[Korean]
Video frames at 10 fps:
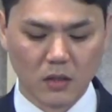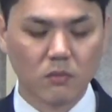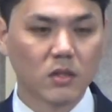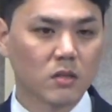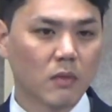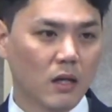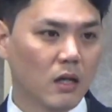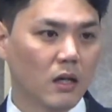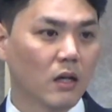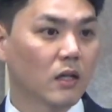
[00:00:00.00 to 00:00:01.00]
믿지
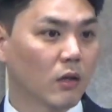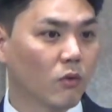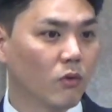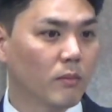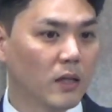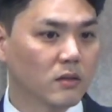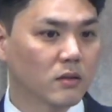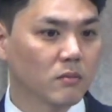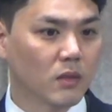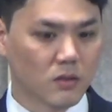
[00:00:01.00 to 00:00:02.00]
말라라고
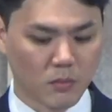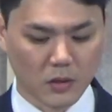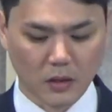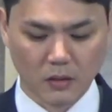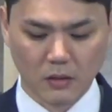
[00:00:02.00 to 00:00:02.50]
말씀하십니다.